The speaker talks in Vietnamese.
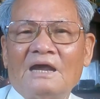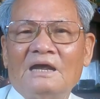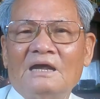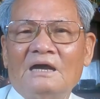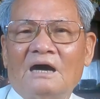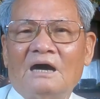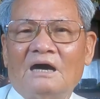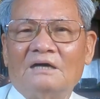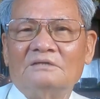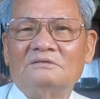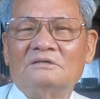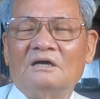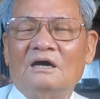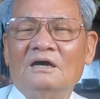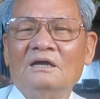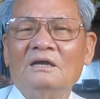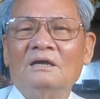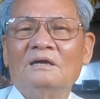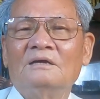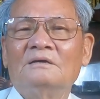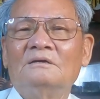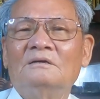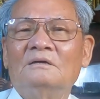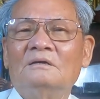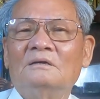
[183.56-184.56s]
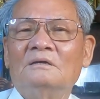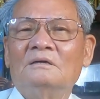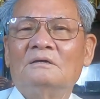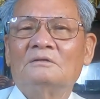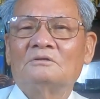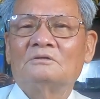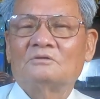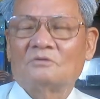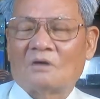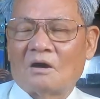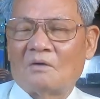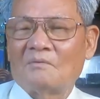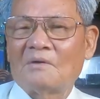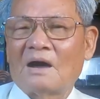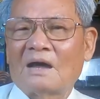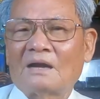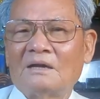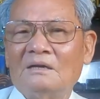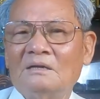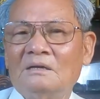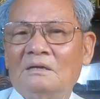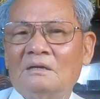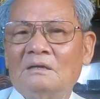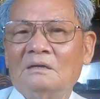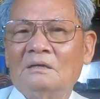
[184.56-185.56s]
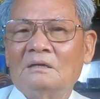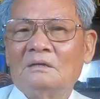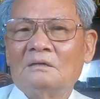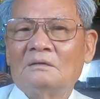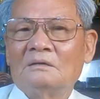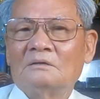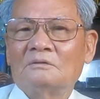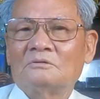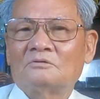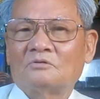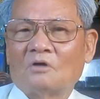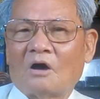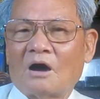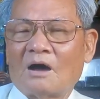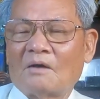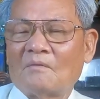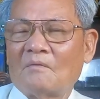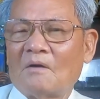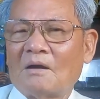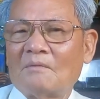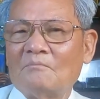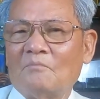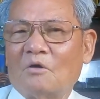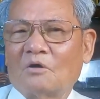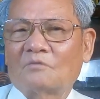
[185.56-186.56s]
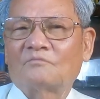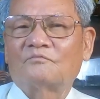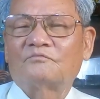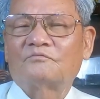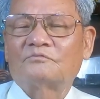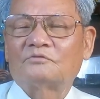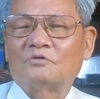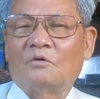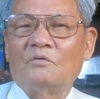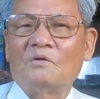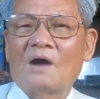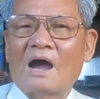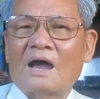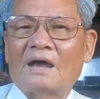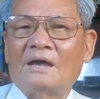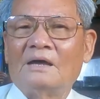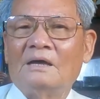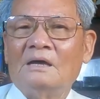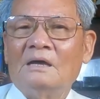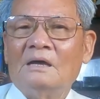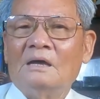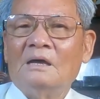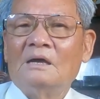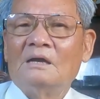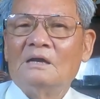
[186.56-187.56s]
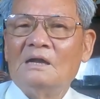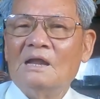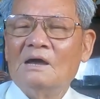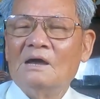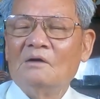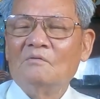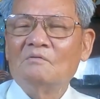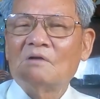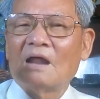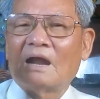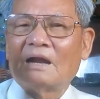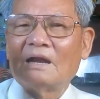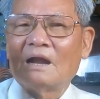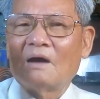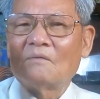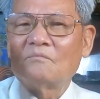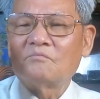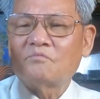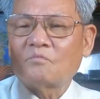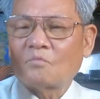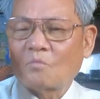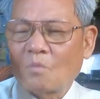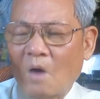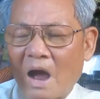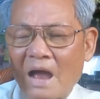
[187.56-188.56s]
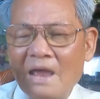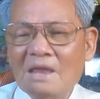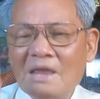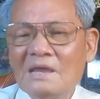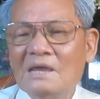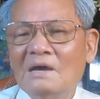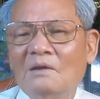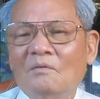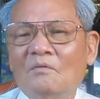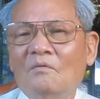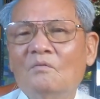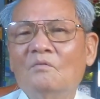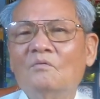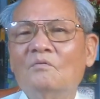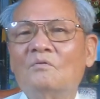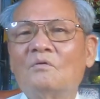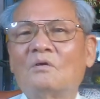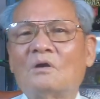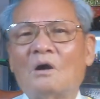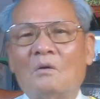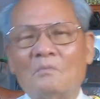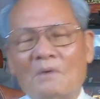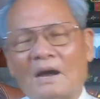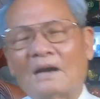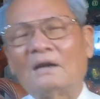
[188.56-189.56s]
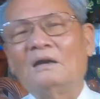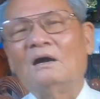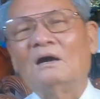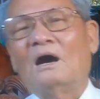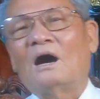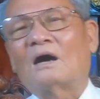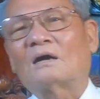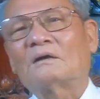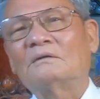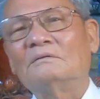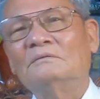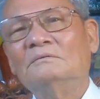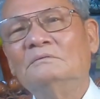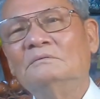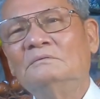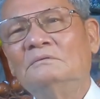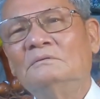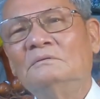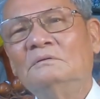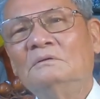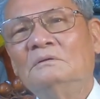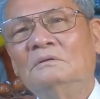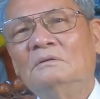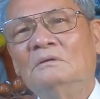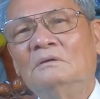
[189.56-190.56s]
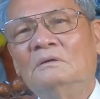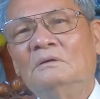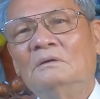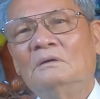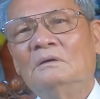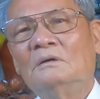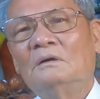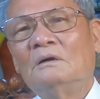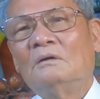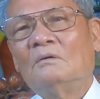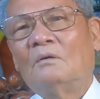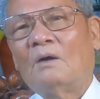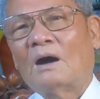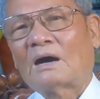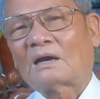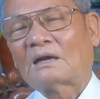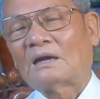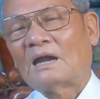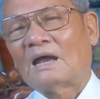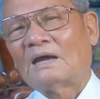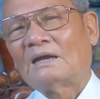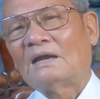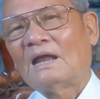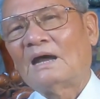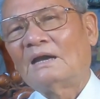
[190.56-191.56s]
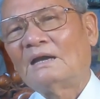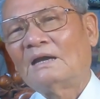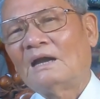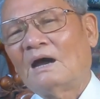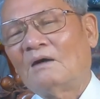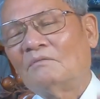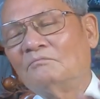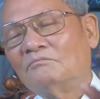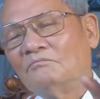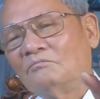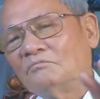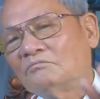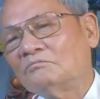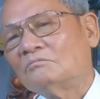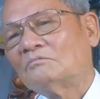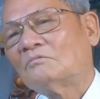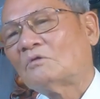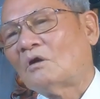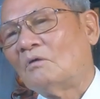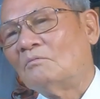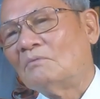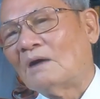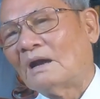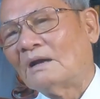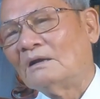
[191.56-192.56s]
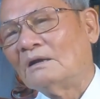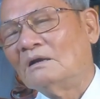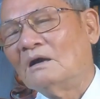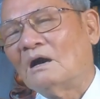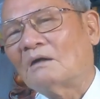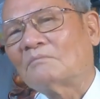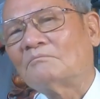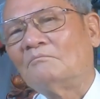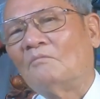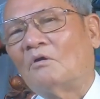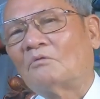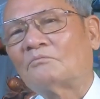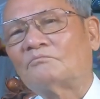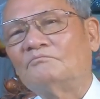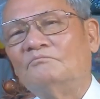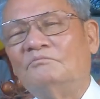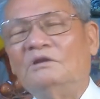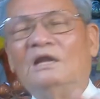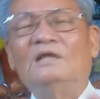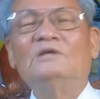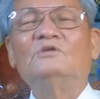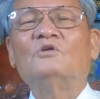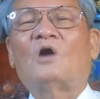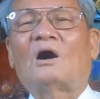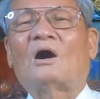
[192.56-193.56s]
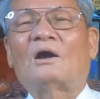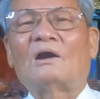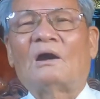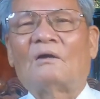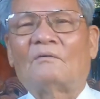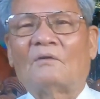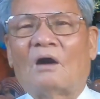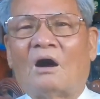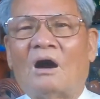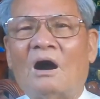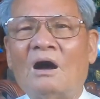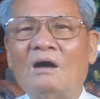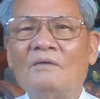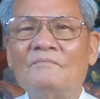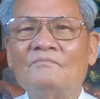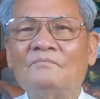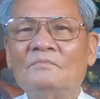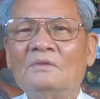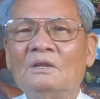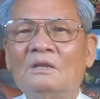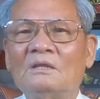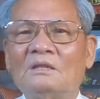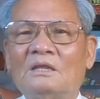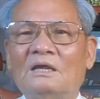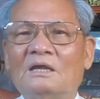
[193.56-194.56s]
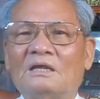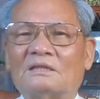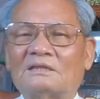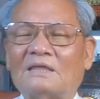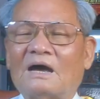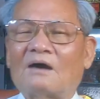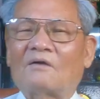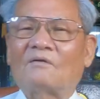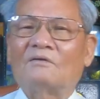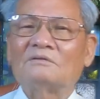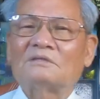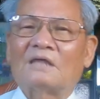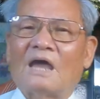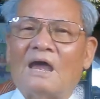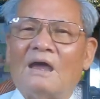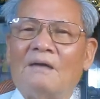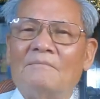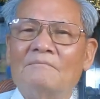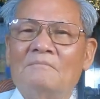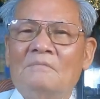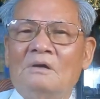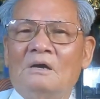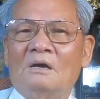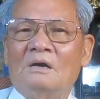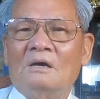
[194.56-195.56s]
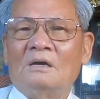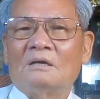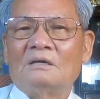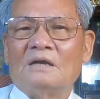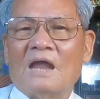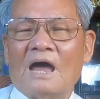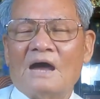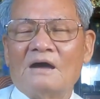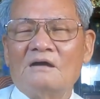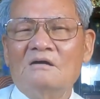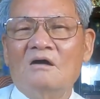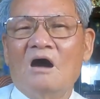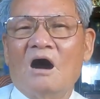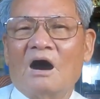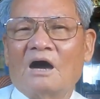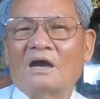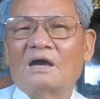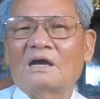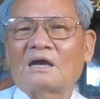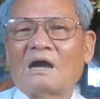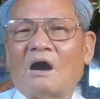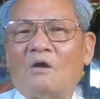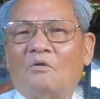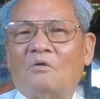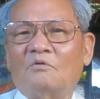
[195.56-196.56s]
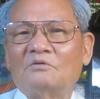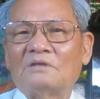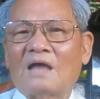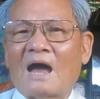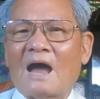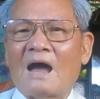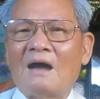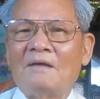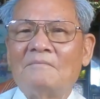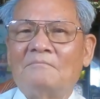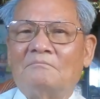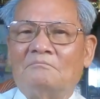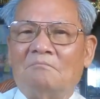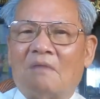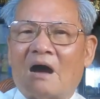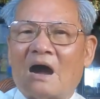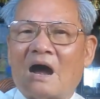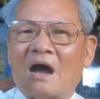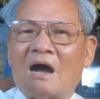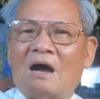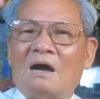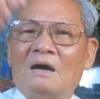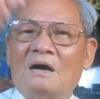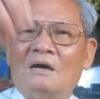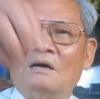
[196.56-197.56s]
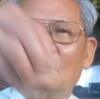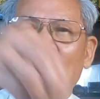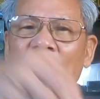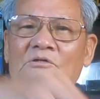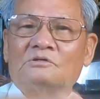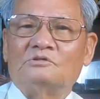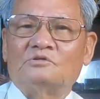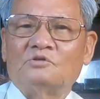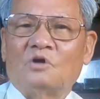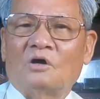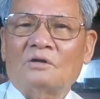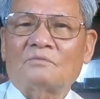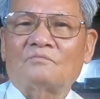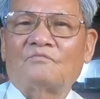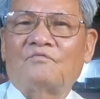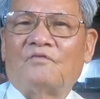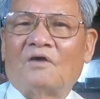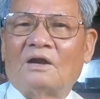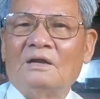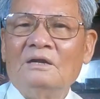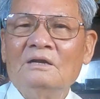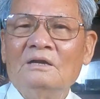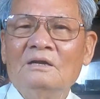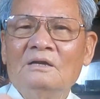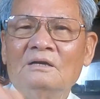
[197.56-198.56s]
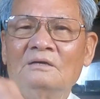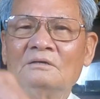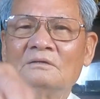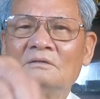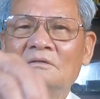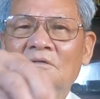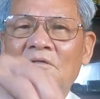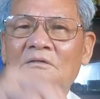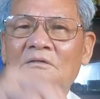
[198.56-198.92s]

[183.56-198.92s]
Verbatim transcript: khay ở dưới cho ông ăn cho ăn một số ngày nếu đàn ông quá yếu không ăn được hoặc là đàn ông không ăn được một lý do nào đó thì ta có thể để ngửa cái cầu ra mà rót phấn